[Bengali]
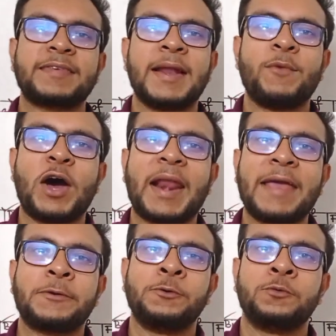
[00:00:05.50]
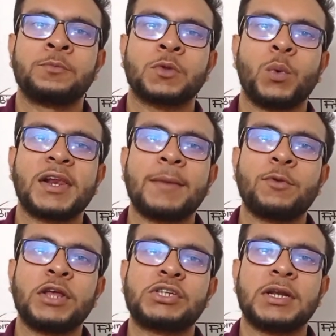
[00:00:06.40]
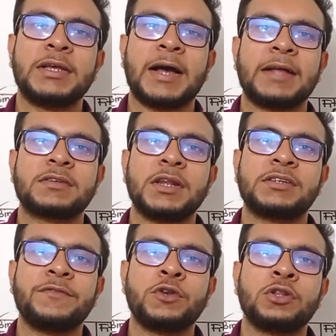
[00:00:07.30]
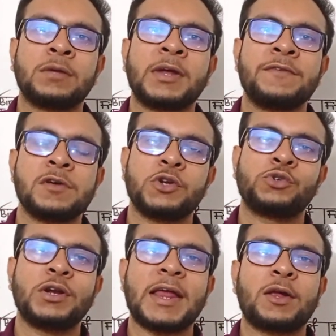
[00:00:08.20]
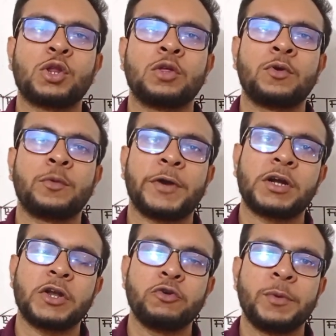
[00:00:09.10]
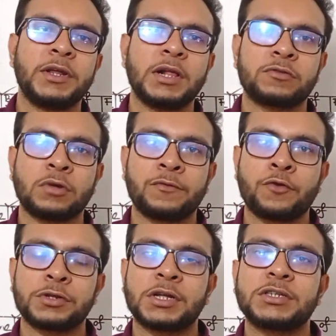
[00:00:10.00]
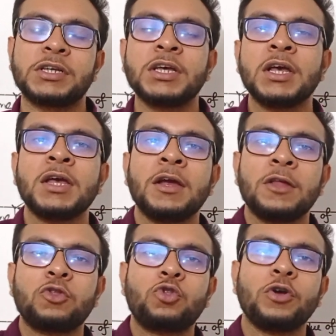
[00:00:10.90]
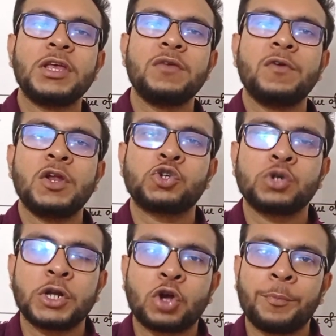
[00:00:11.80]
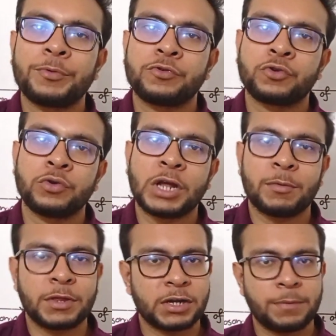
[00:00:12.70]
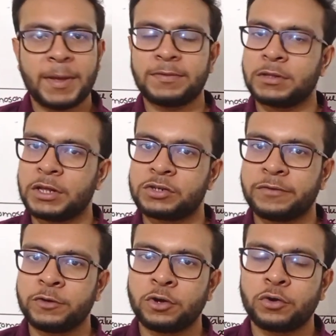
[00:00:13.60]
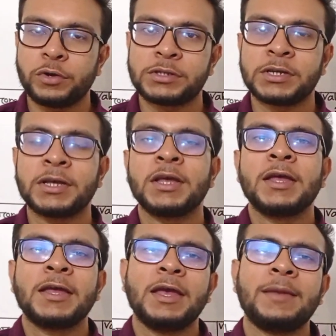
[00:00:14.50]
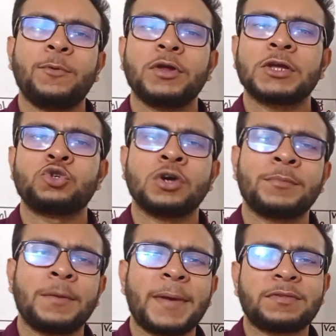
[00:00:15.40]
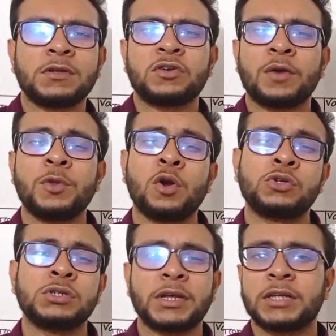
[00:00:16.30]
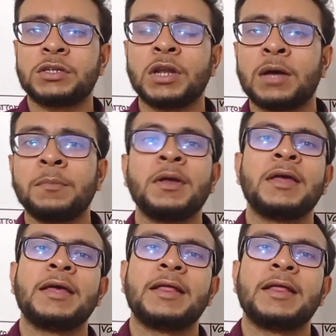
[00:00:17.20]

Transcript: আসসালামু আলাইকুম ওয়েলকাম টু লেকচার লিয়া আজকে লেকচার ভিডিওতে আমরা ইভলিউশনারি এর উপর একটা নিউমেরিক্যাল সলভ করতে যাচ্ছি তো ইভলিউশনারি কম্পিটিশন নিয়ে আমাদের একটা বেসিক লেকচার ভিডিও রয়েছে এরপরে কিছু আমরা বেসিক টার্মিনোলজি দেখেছিলাম